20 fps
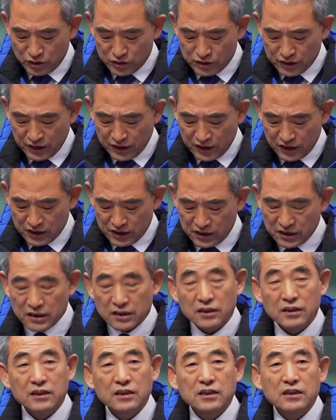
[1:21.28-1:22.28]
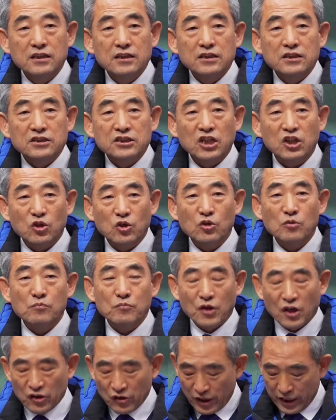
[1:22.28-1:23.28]
고발된 그
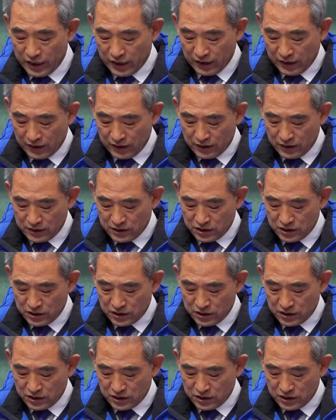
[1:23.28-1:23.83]
내용에 따라서